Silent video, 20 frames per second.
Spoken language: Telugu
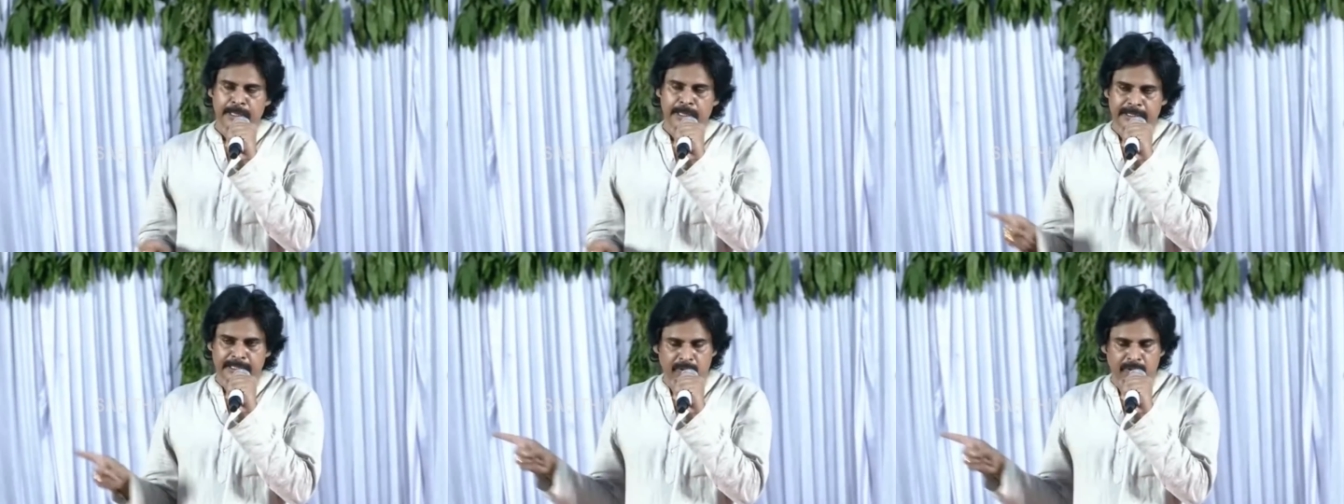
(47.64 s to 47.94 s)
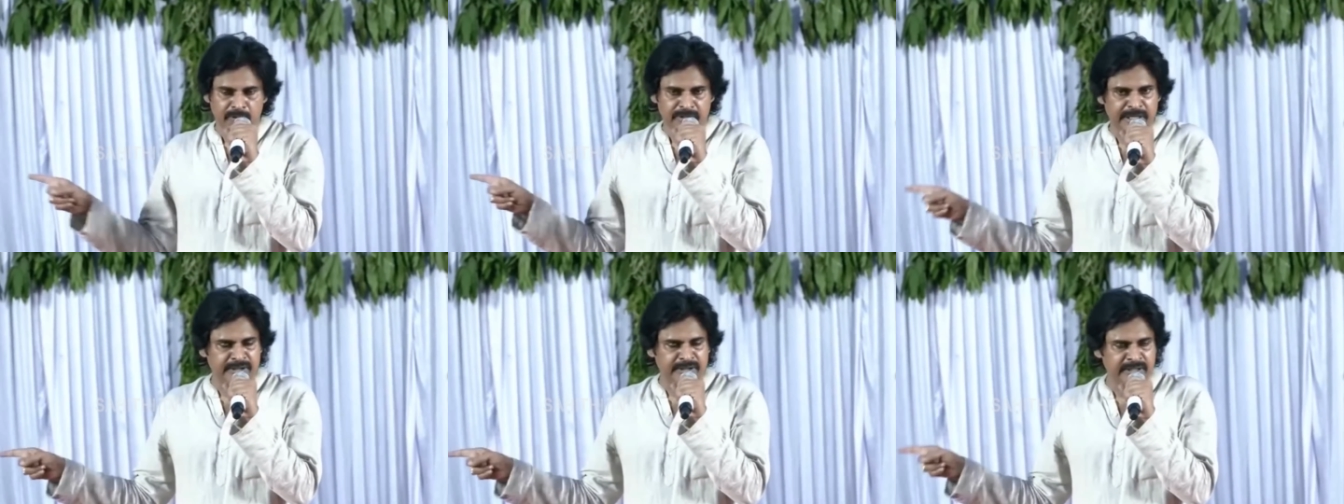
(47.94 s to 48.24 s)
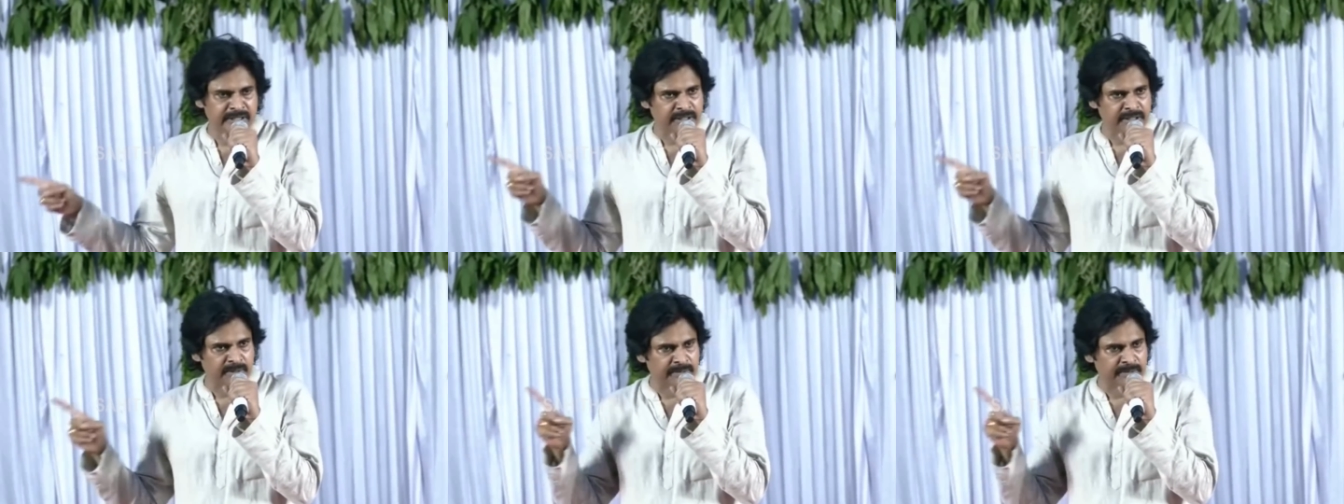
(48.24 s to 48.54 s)
కౌలు
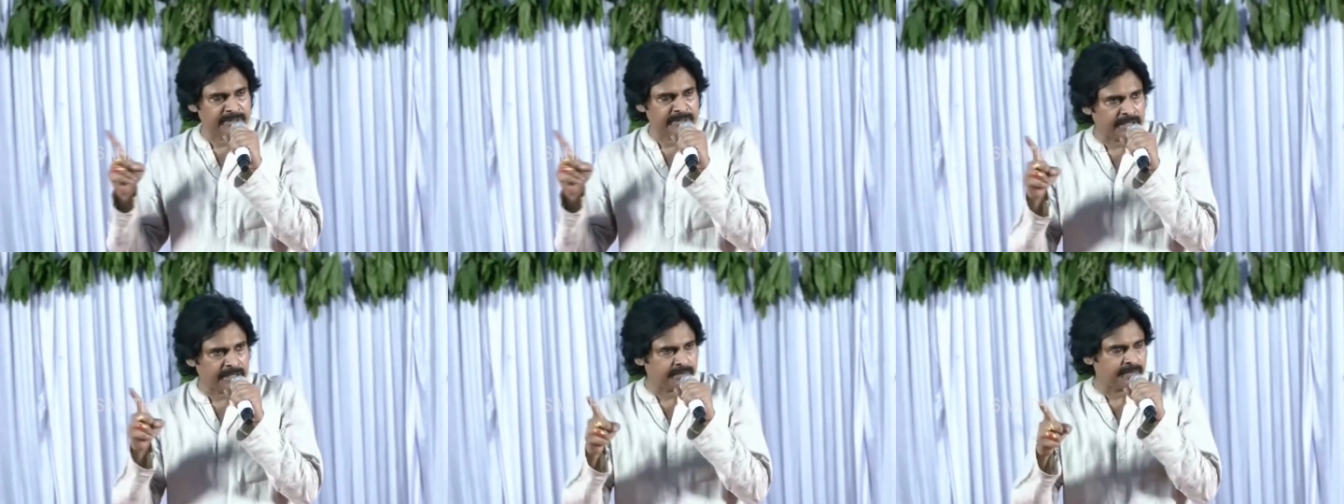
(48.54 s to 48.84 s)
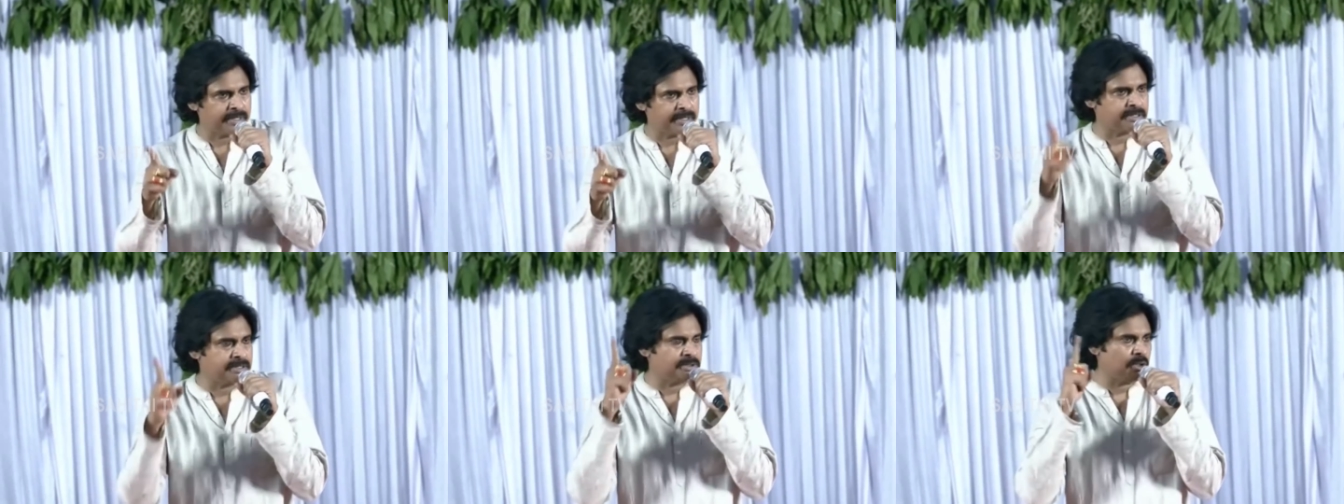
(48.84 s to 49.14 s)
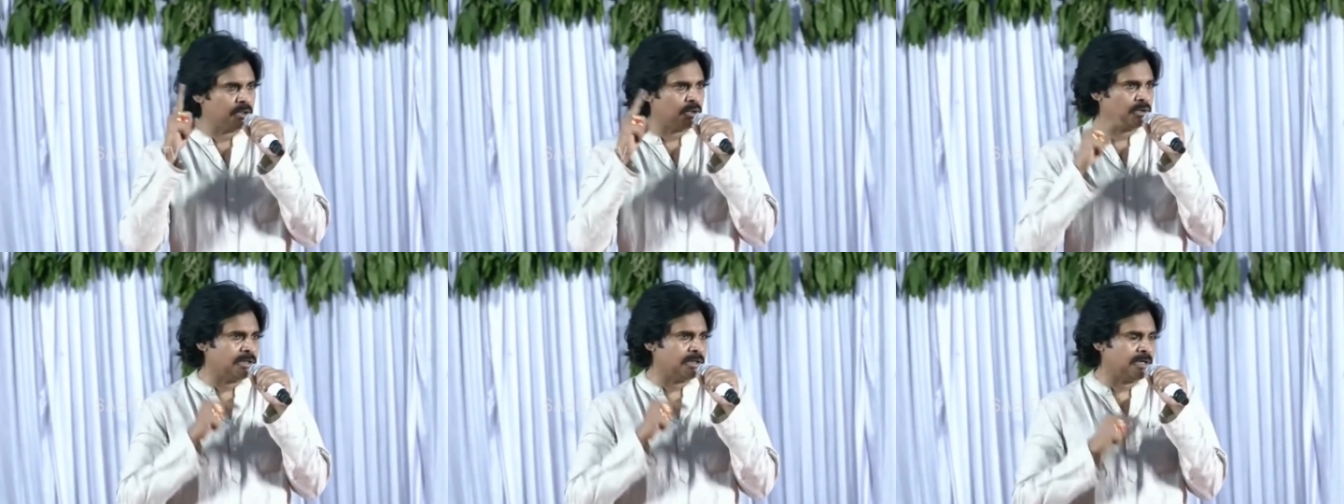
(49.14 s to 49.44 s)
రైతులు ఇంతమంది ఆత్మహత్యలు
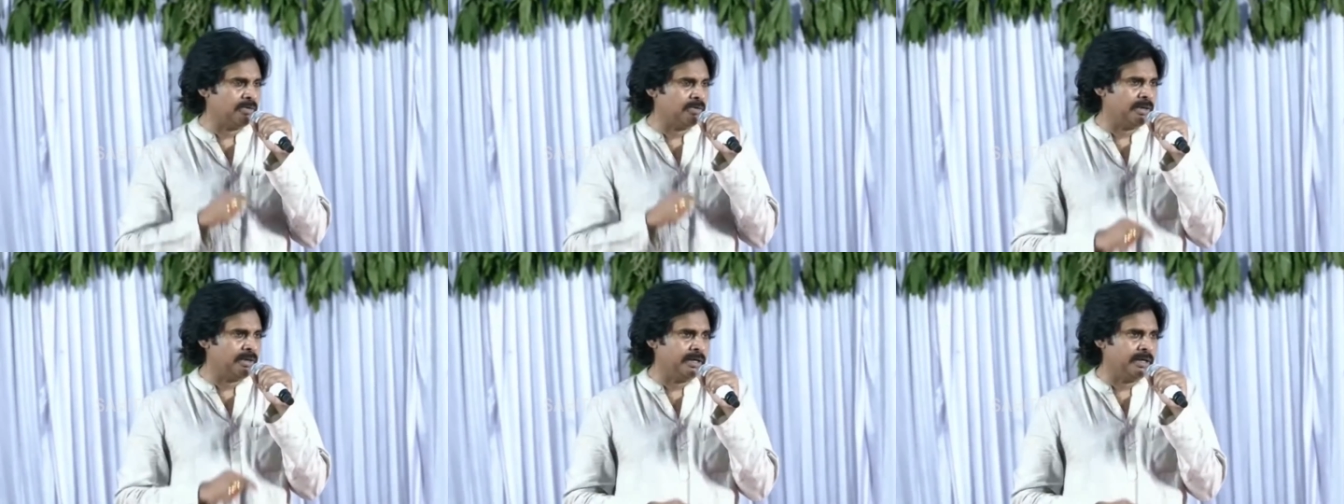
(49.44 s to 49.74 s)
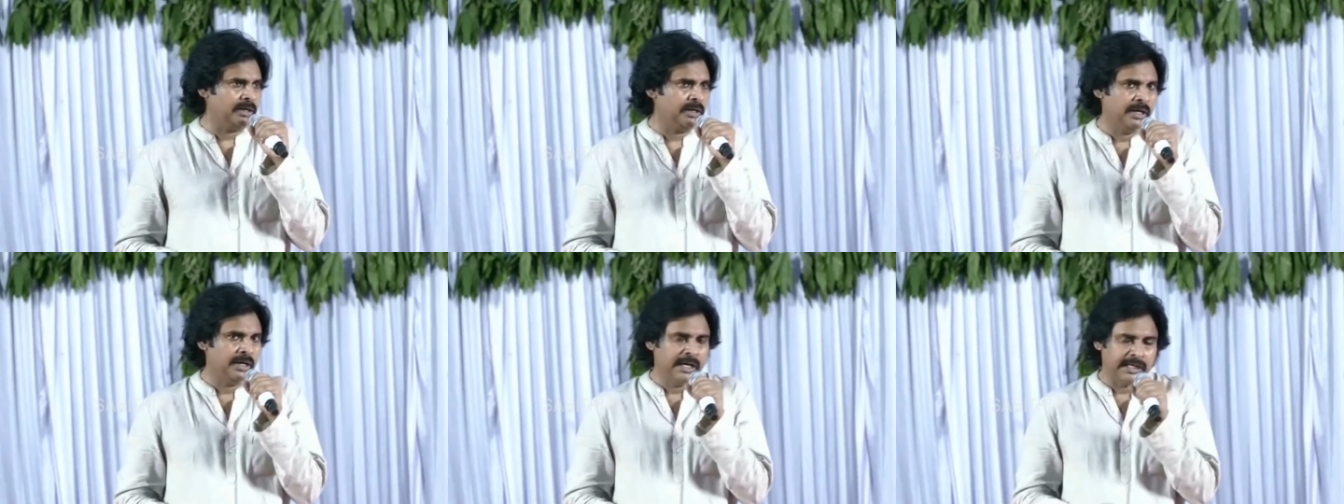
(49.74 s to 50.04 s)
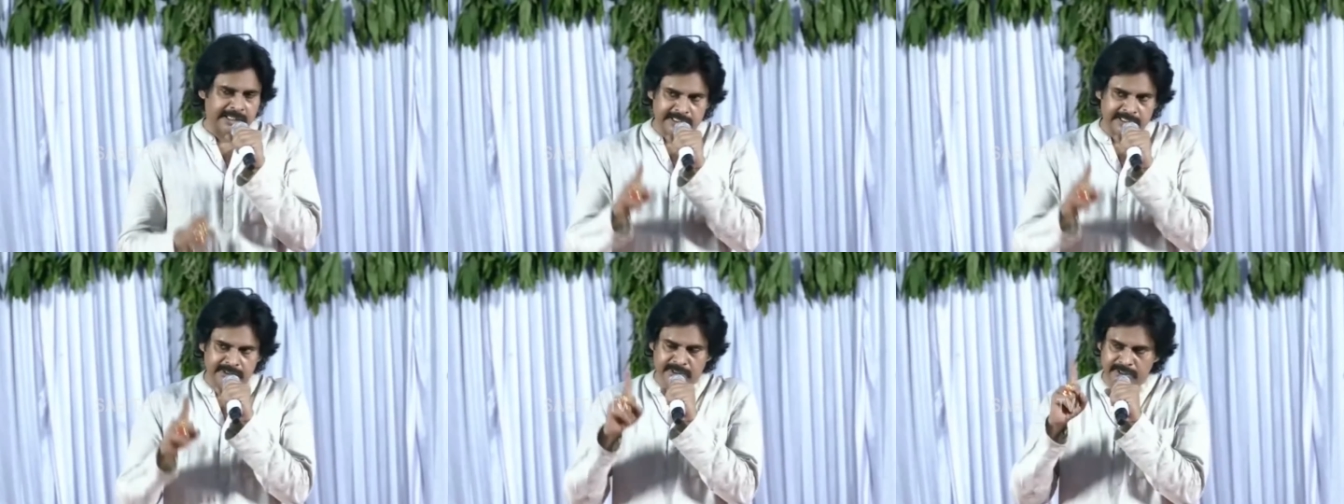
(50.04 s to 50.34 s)
జరుగుతూ ఉన్నాయి
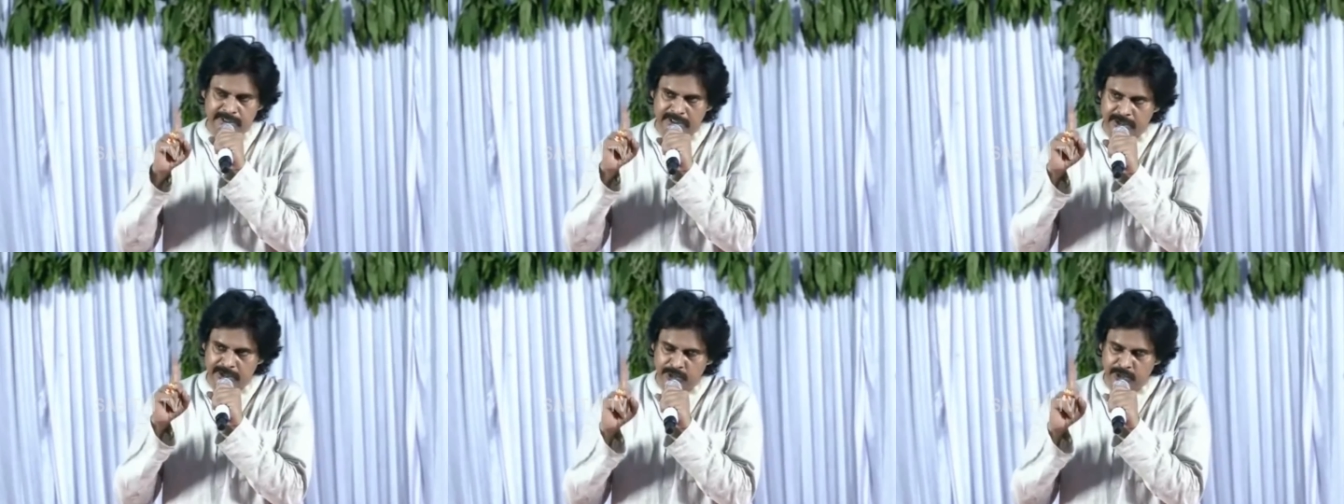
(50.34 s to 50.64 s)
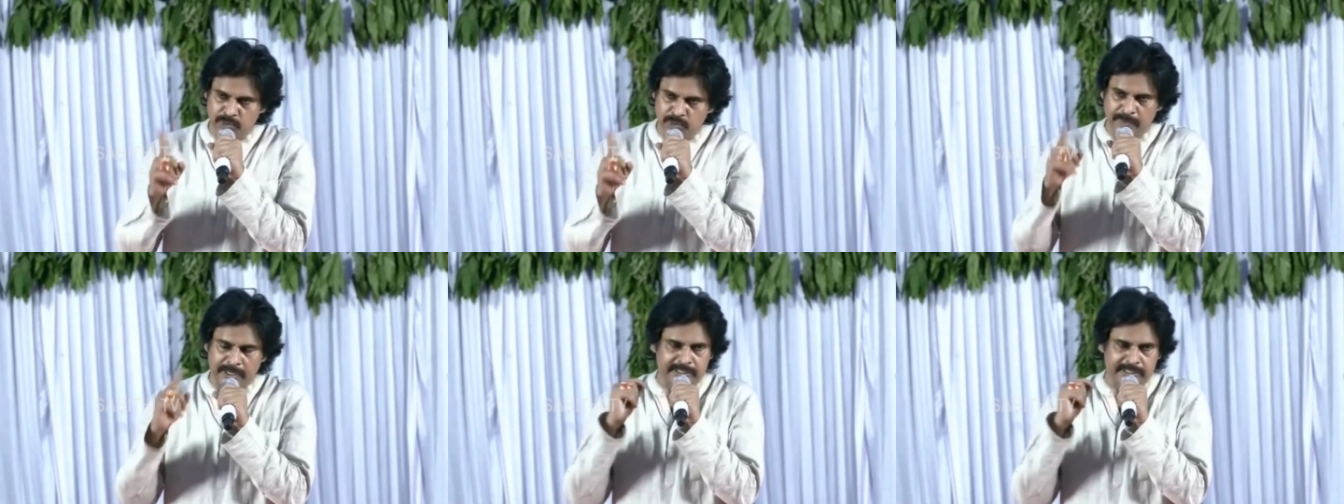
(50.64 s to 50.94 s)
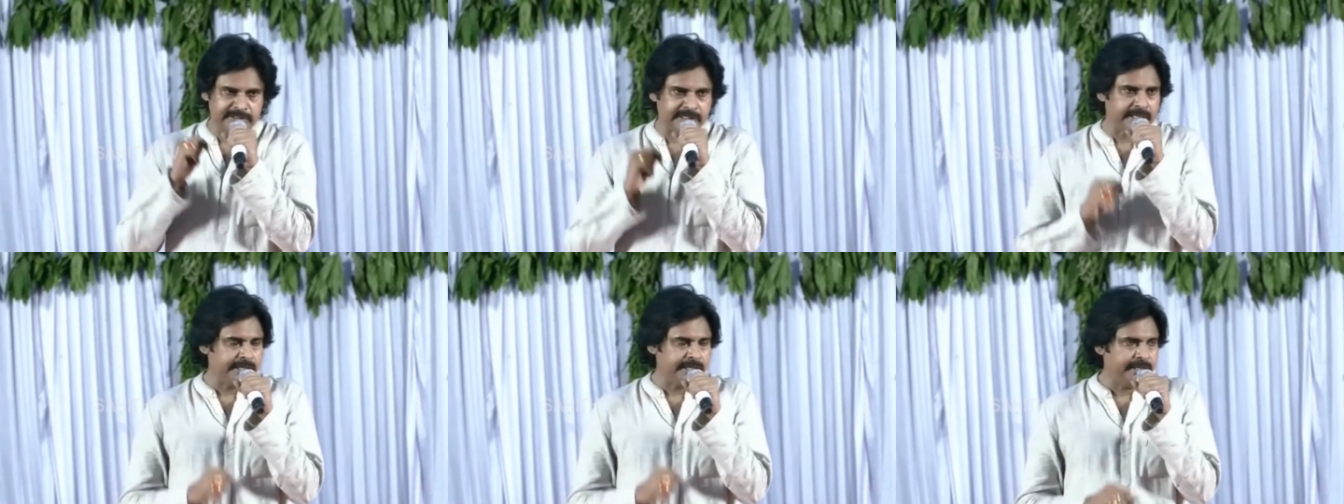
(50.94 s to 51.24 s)
రైతులకి గిట్టుబాటు
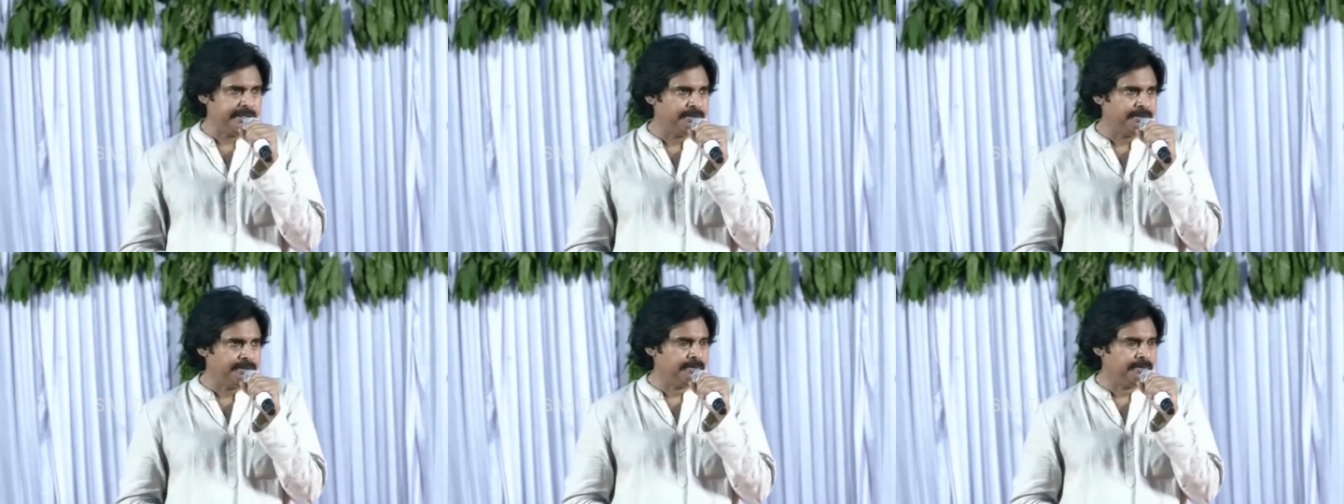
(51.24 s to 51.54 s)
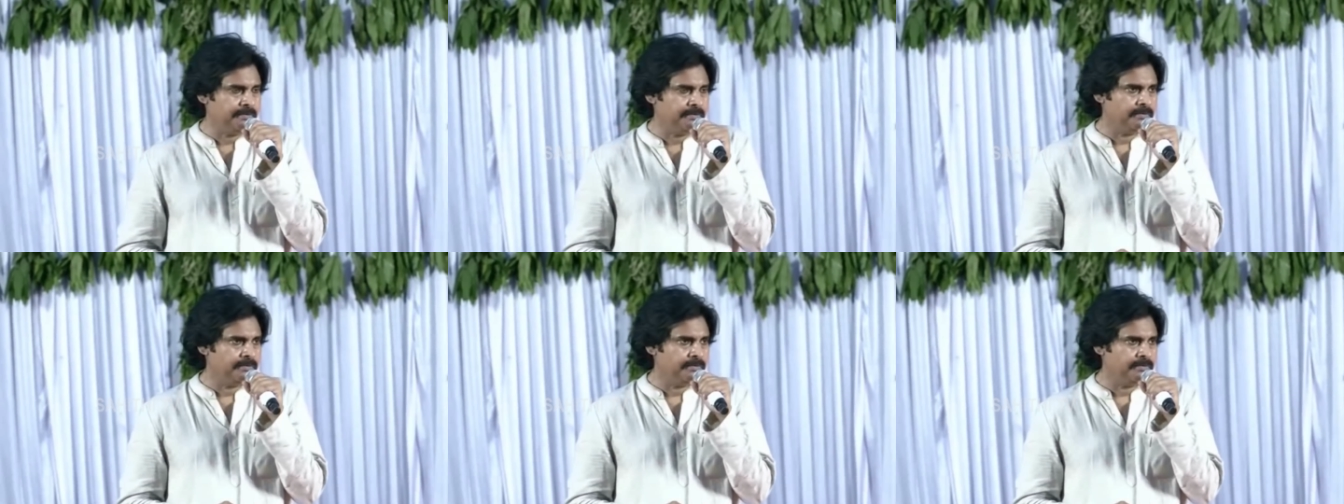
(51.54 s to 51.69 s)
ధర లేదు